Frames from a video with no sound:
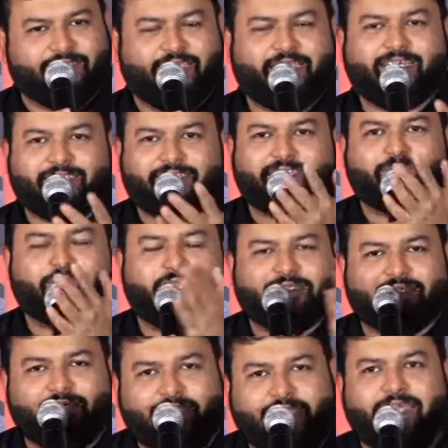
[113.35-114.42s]
ఏంటి సినిమా
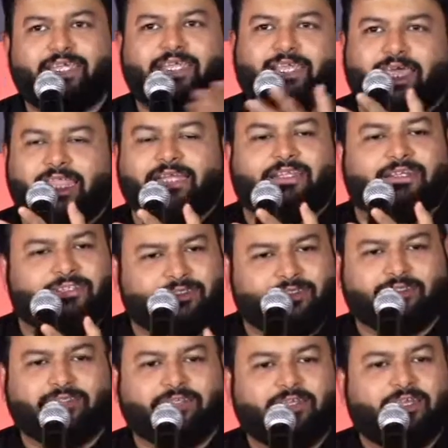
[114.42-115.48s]
అసలు ఏంటి క్యారెక్టర్స్
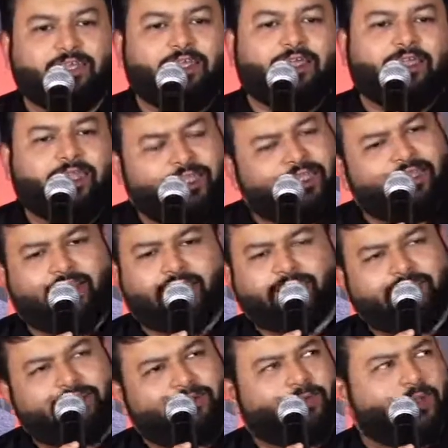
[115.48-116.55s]
నేను అదే
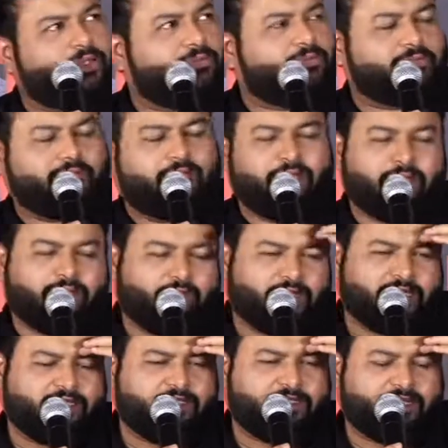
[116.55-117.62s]
రాజాకి చెప్పాను
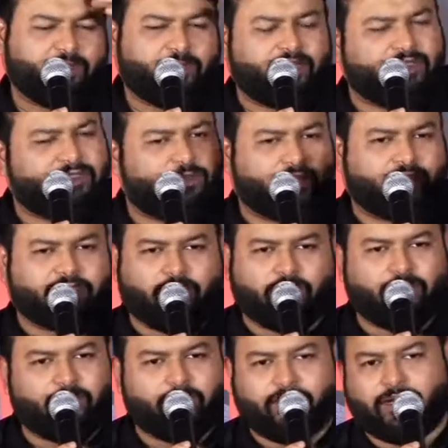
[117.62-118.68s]
ఫస్ట్ సినిమా నుంచి ఒక్క సాంగ్
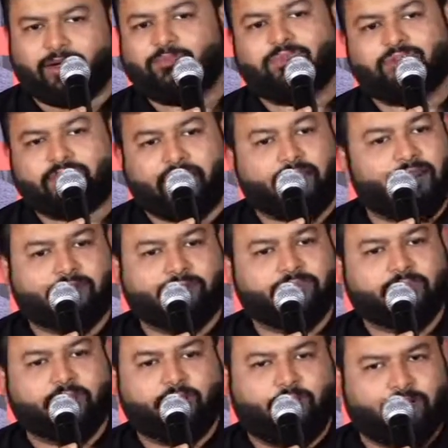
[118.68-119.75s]
కూడా మేము కంపోజ్ చేయలేదు
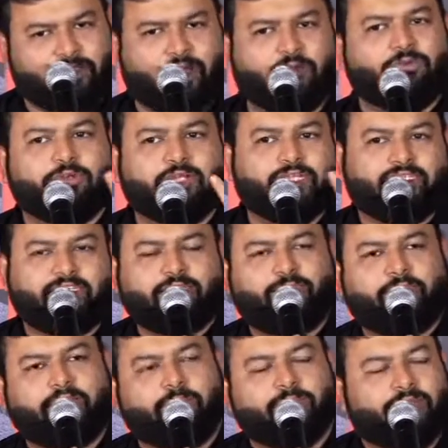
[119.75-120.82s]
ఒక సాంగ్ ఊరికే చేసి
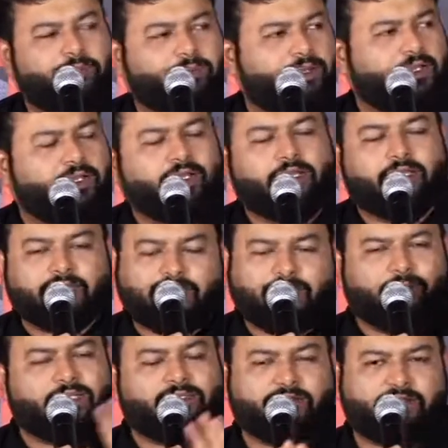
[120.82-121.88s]
పెట్టాం తప్ప
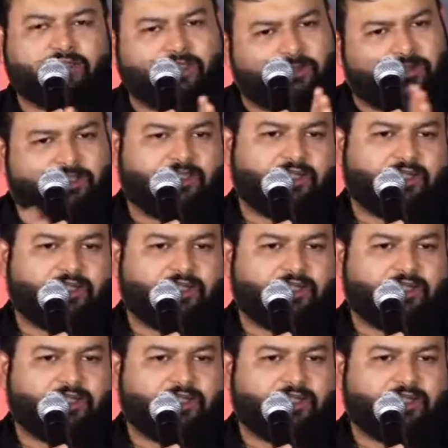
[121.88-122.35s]
సినిమా చూసిన తర్వాత